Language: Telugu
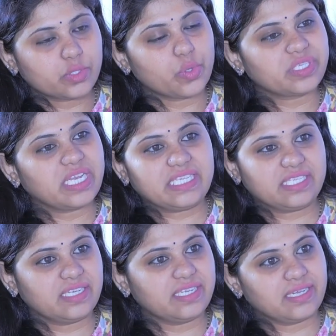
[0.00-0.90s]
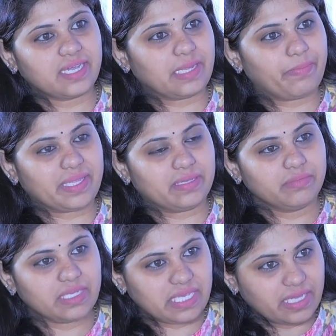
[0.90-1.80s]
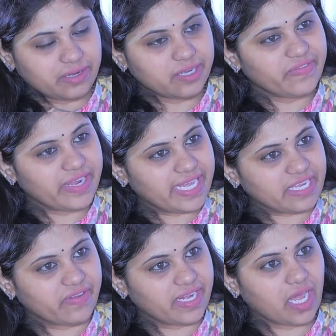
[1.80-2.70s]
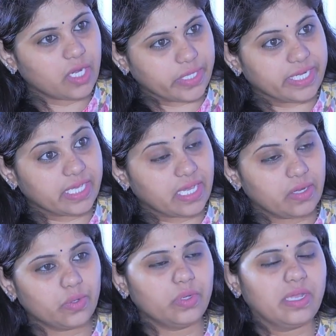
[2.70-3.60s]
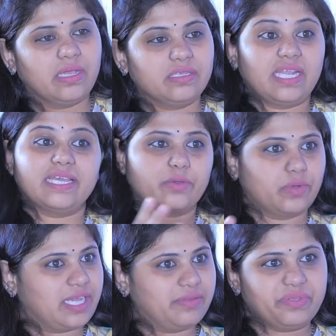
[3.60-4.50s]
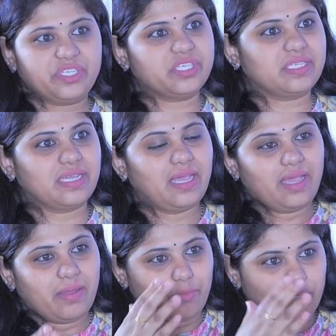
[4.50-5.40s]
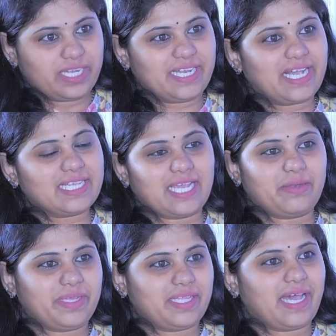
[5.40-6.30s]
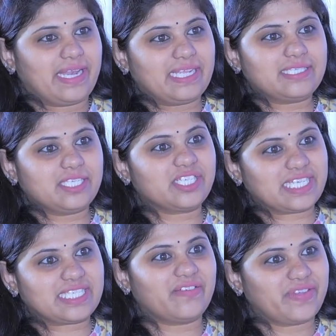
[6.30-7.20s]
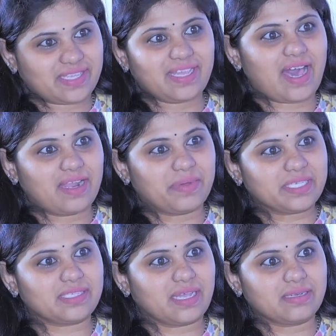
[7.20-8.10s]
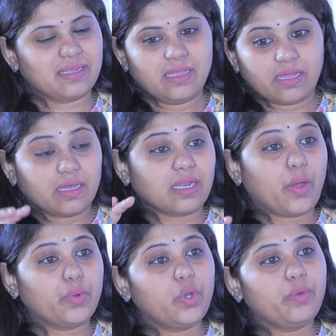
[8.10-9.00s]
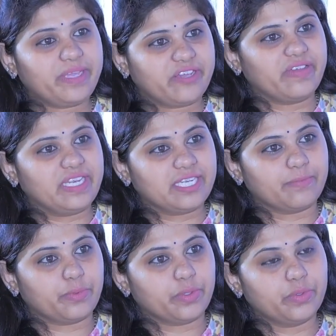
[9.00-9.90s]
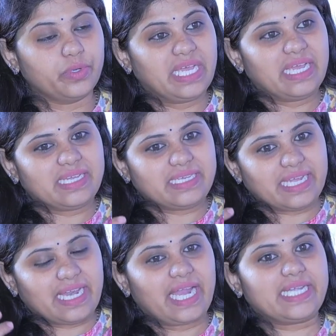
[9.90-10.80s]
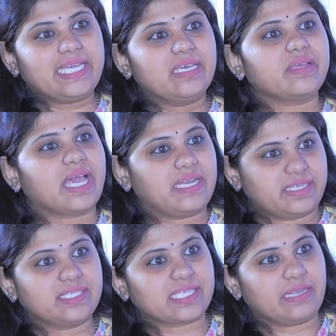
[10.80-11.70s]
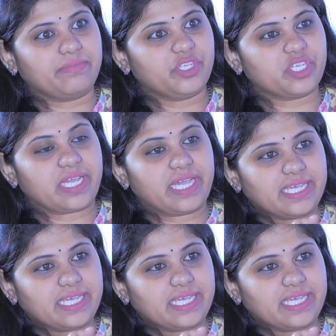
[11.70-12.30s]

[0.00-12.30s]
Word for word: సోషల్ ఇంజనీరింగ్ అనే పదం ఈ రెండు వేల ఇరవై నాలుగు ఎన్నికల్లో చాలా ఎక్కువగా అనిపించింది మొదటగా దాని మీద అనాలిసిస్ చేసిన వ్యక్తి ఆరా మస్తాన్ గ్రౌండ్లో మీకు వెళ్ళినప్పుడు ఎలాంటి రియాలిటీస్ కనిపించాయి